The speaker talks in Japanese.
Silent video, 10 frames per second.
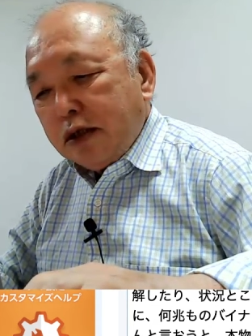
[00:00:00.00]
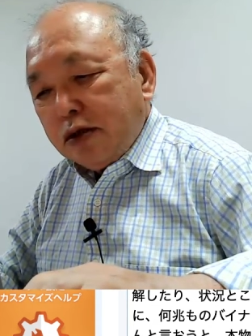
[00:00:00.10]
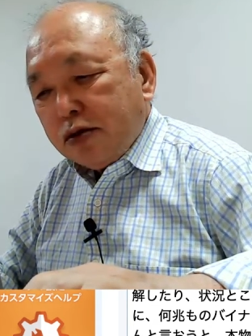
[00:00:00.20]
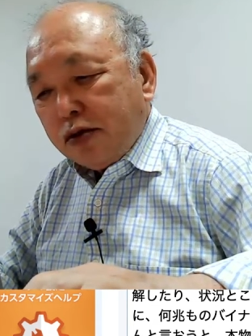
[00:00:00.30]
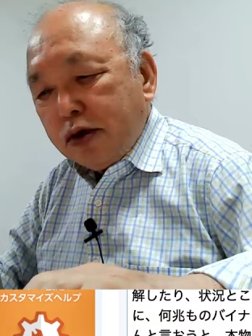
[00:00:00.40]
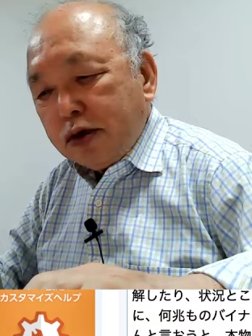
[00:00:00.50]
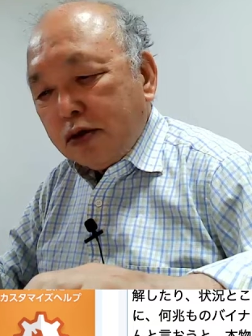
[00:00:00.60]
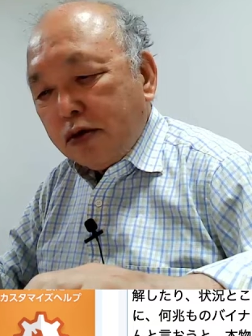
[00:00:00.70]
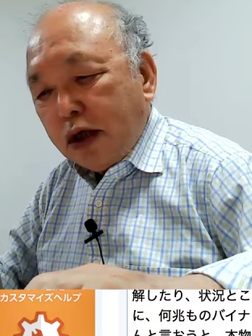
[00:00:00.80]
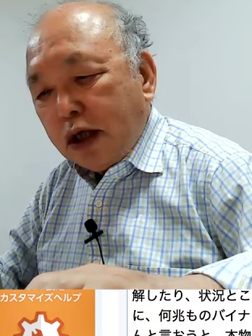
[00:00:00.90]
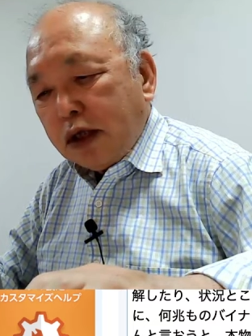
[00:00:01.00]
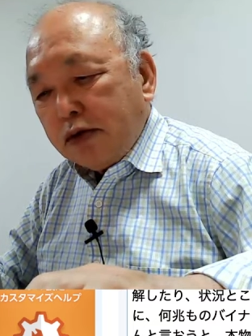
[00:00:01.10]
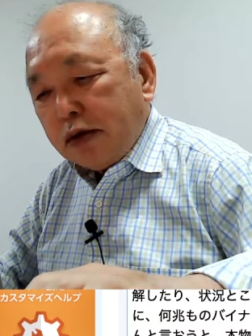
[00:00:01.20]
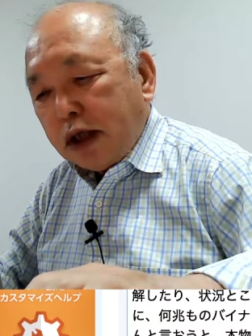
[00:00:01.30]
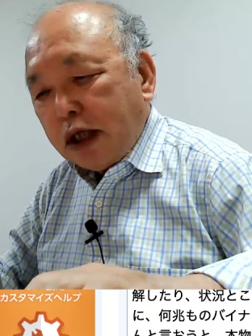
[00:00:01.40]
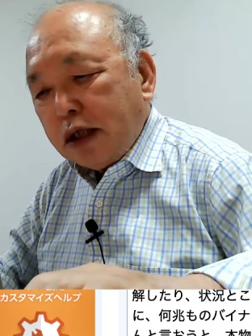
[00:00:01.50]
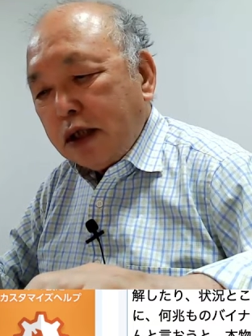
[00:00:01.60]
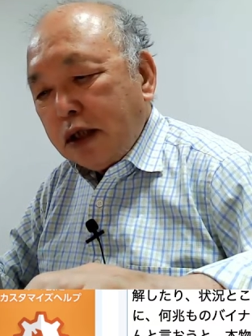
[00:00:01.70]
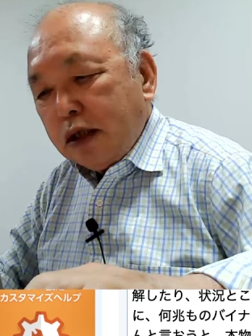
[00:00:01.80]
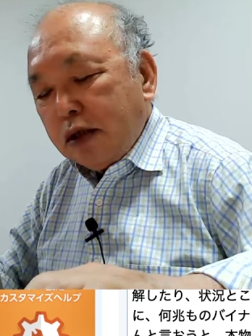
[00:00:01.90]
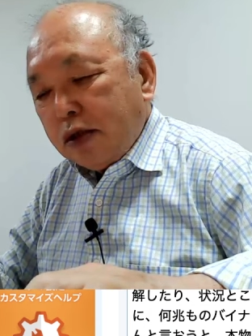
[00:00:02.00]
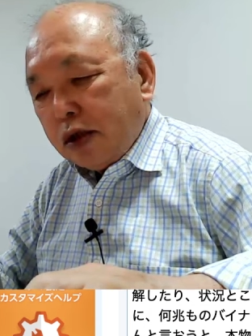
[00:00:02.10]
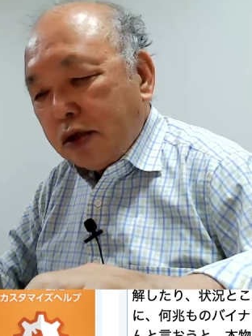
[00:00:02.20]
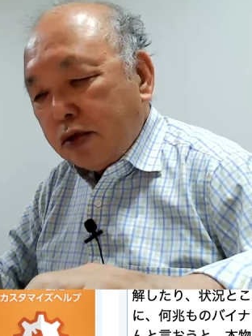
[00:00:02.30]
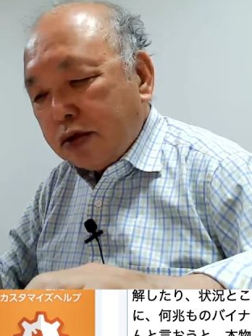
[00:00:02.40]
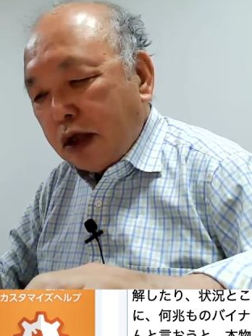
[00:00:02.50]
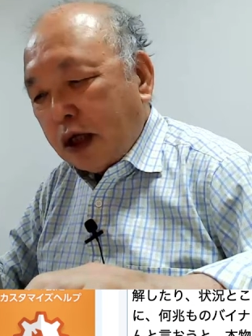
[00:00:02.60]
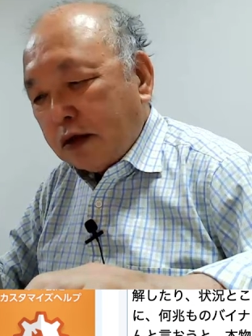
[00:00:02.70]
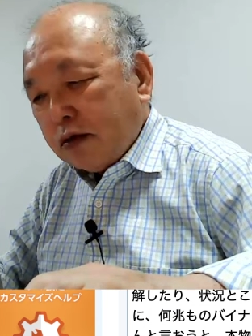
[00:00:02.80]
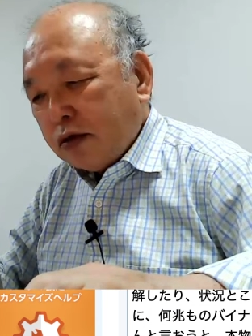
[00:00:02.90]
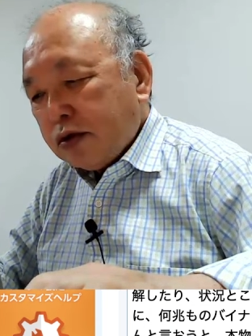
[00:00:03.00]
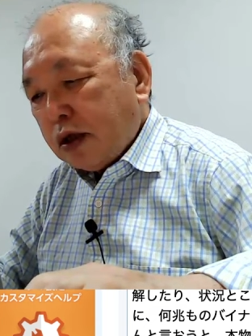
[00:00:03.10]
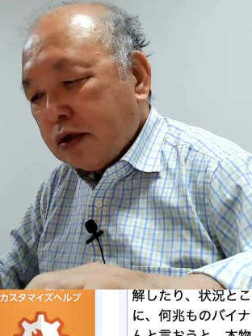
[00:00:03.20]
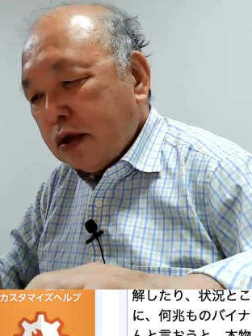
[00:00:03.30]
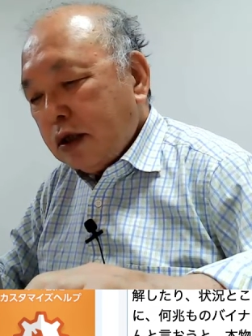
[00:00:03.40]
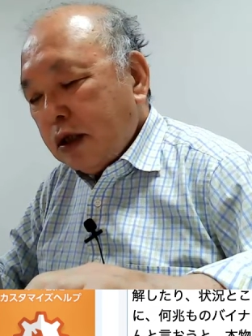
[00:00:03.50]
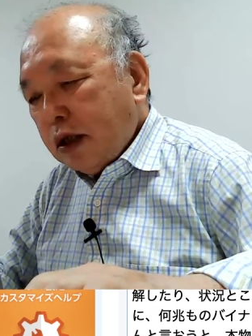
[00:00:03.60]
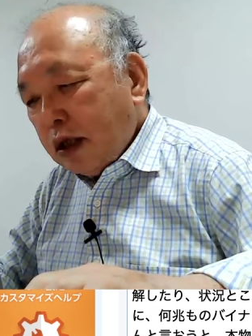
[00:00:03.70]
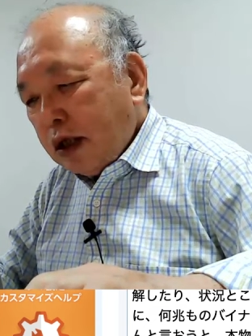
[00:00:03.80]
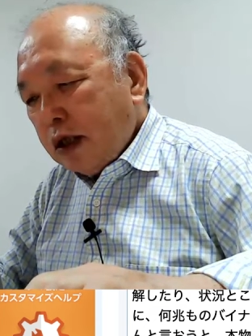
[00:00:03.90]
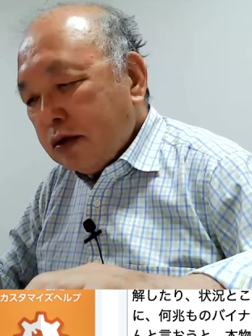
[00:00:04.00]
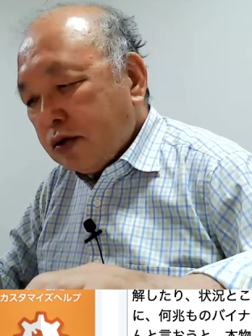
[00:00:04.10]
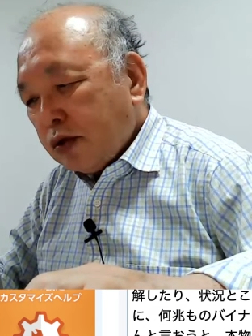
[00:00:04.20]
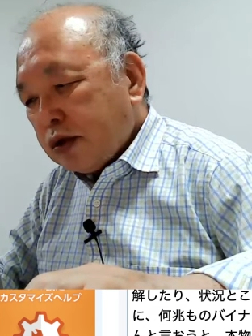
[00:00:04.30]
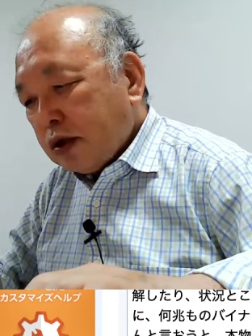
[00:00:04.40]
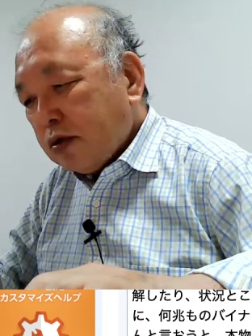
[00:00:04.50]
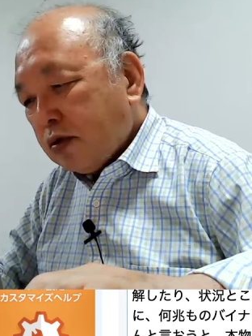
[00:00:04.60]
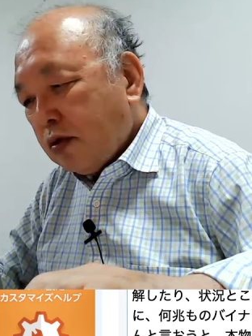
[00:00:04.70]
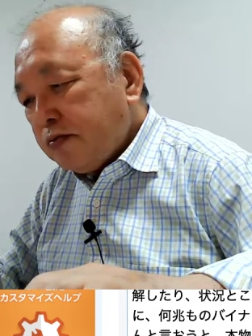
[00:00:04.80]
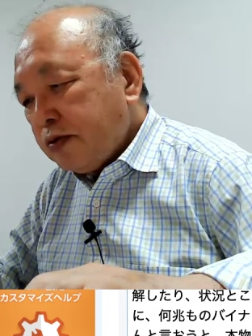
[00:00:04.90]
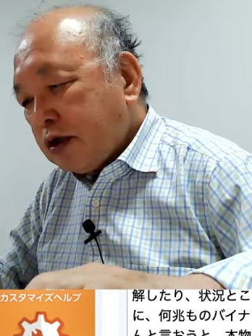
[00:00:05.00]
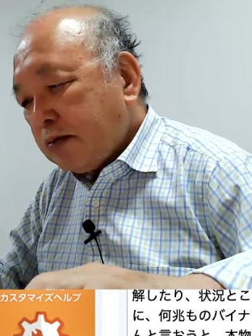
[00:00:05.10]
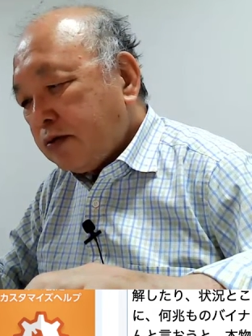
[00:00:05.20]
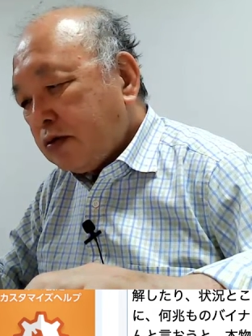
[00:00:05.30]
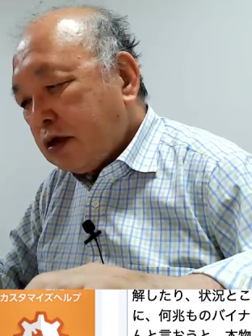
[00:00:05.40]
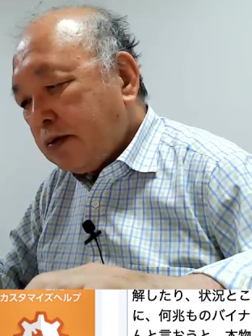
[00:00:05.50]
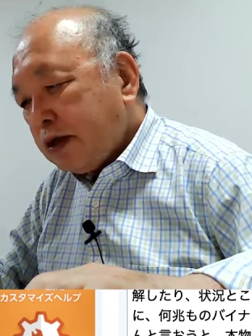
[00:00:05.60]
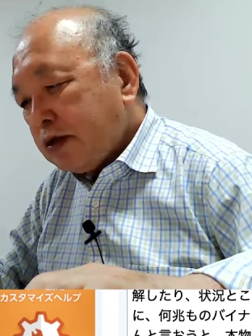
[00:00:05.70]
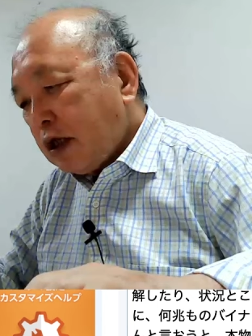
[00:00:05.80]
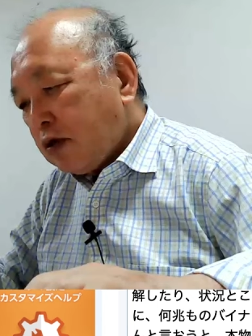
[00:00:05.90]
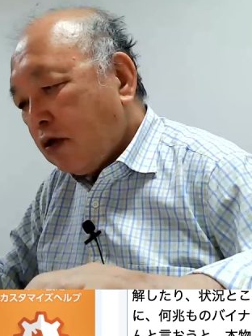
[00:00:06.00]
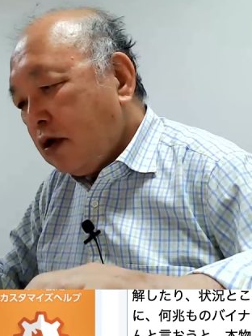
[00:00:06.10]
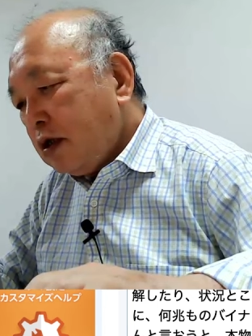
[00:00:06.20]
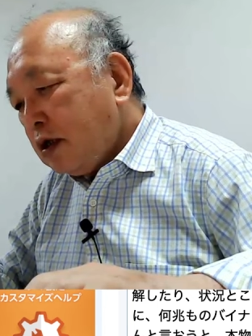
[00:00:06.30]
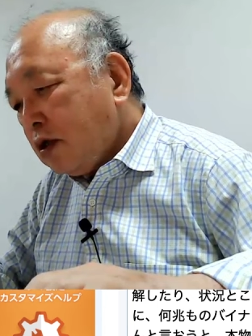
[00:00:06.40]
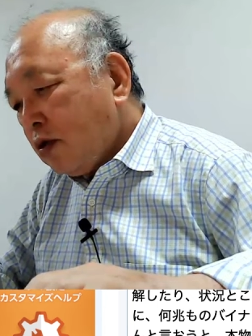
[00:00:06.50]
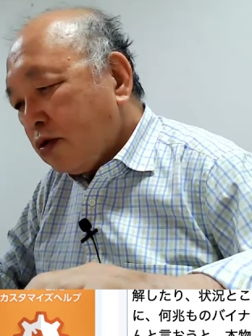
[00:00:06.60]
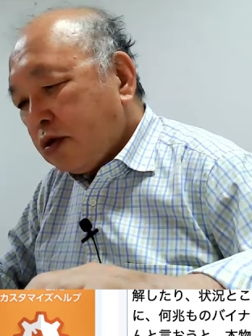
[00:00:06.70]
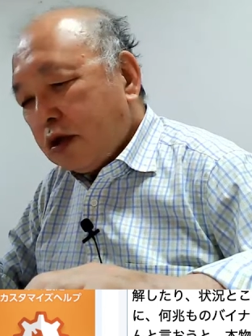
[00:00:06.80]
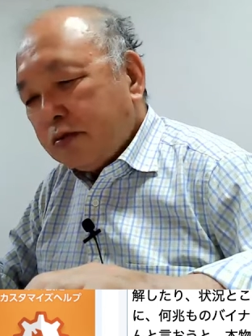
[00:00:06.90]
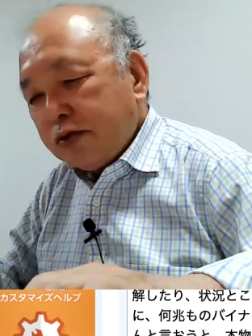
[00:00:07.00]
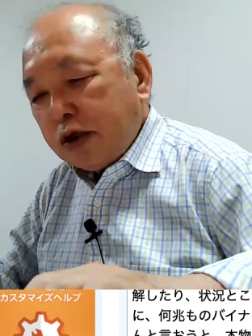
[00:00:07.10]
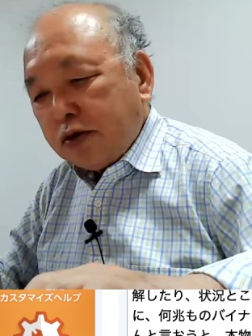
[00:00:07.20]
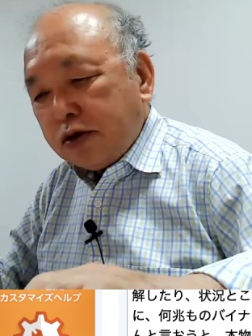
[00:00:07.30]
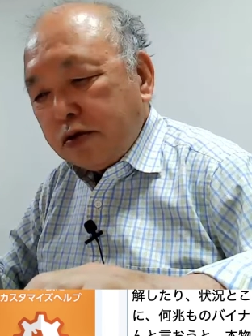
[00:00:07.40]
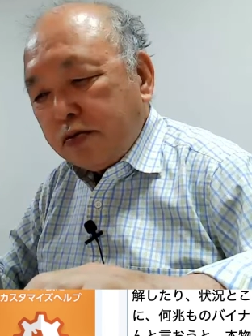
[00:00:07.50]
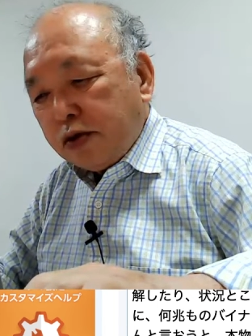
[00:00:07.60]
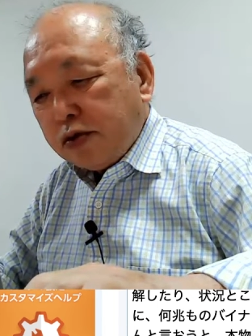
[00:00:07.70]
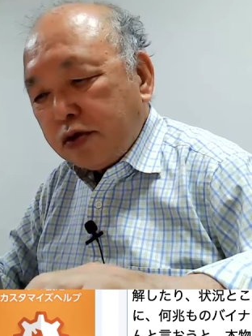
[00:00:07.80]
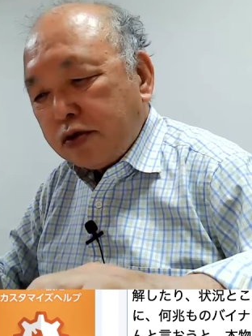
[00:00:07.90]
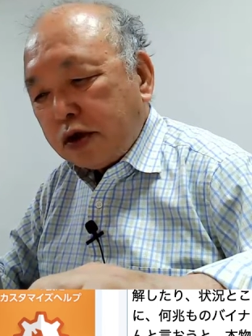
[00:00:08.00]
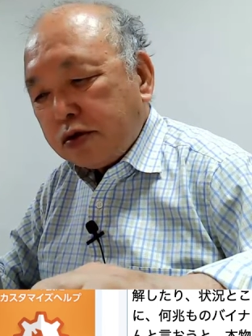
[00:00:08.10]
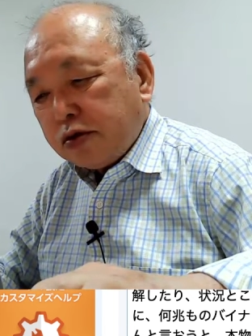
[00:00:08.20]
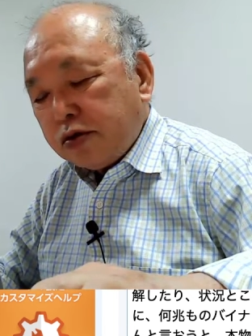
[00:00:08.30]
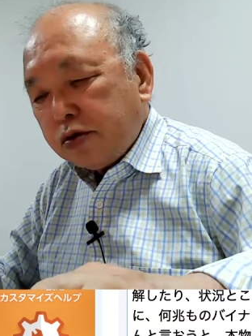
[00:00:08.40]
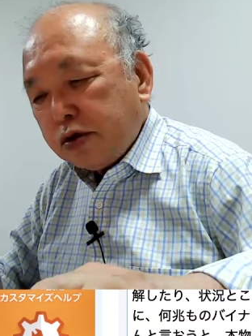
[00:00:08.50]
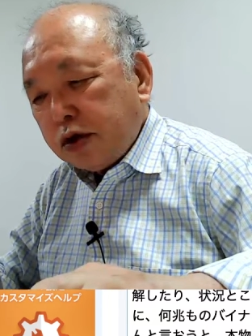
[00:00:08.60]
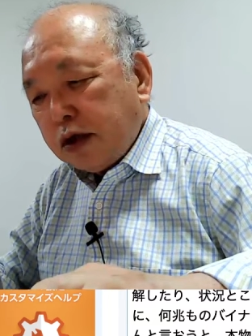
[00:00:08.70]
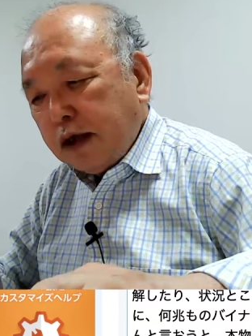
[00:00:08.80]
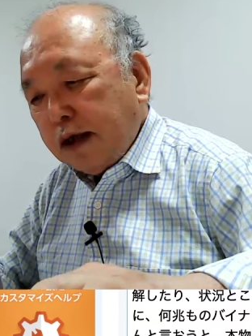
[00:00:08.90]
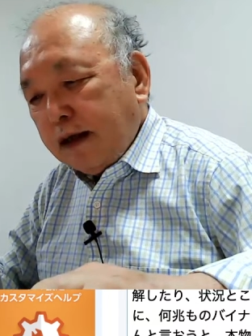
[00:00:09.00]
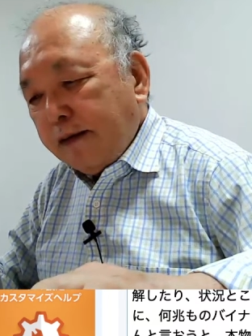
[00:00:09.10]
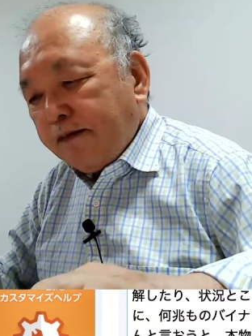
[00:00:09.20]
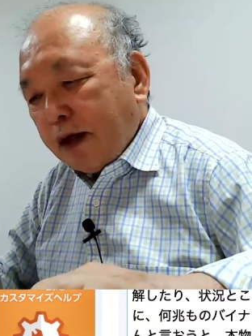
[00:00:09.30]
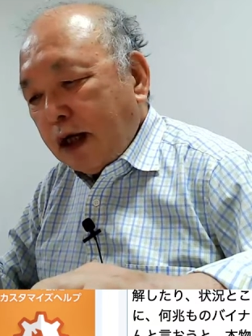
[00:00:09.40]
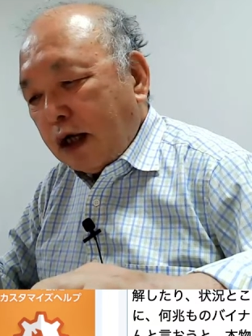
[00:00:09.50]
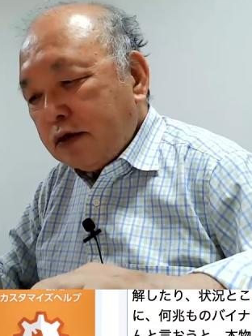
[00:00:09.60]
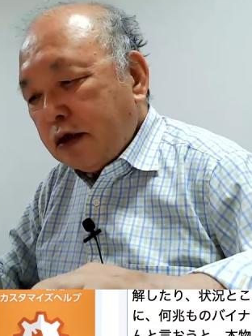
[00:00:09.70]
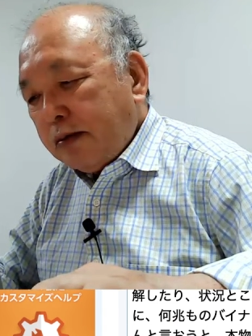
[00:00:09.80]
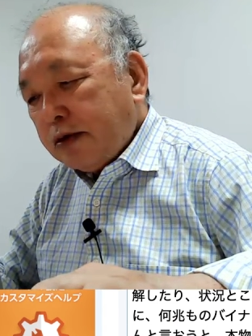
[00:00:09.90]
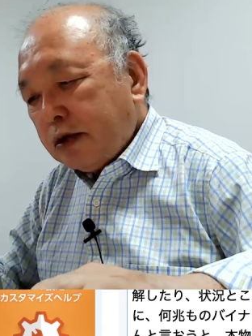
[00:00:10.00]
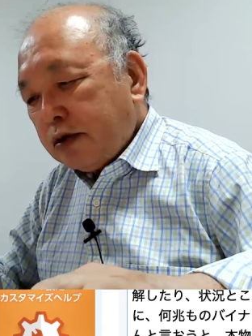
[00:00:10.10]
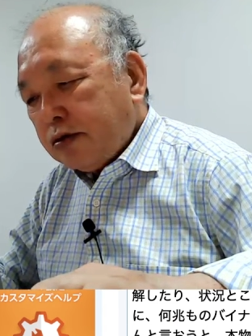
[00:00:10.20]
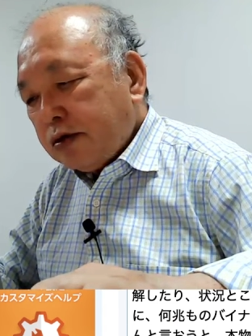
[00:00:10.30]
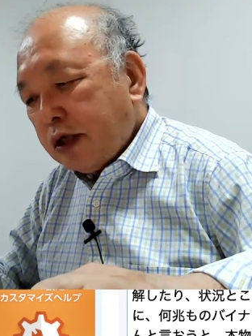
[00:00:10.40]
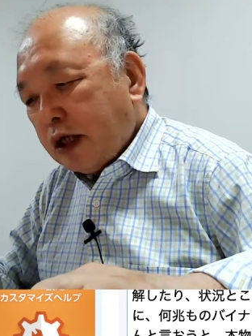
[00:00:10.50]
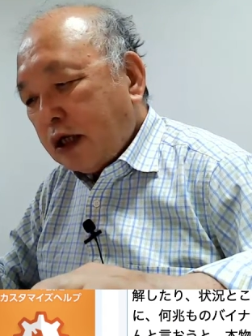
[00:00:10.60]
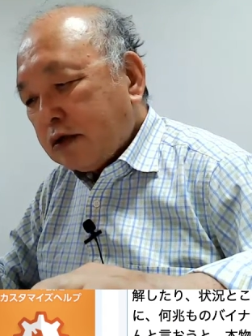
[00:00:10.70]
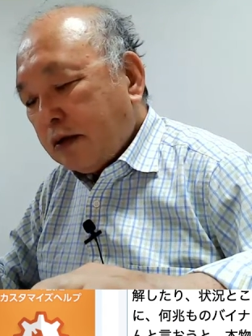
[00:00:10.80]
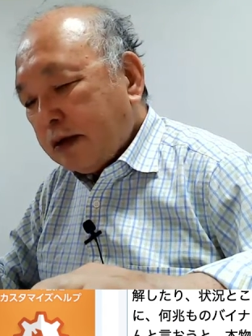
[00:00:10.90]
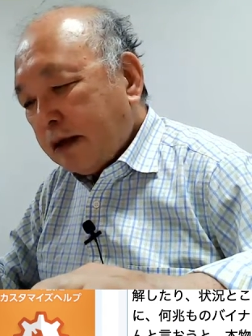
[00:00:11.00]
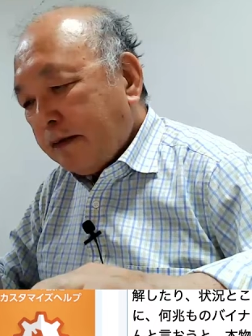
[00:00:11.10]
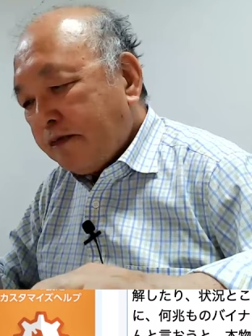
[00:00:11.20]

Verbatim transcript: それ以前の AI にはない適応性があるおそらく絵創作コンピュータプログラミングなど異なる分野のシンボルを操作するルールにあるレベルで類似性があるためだ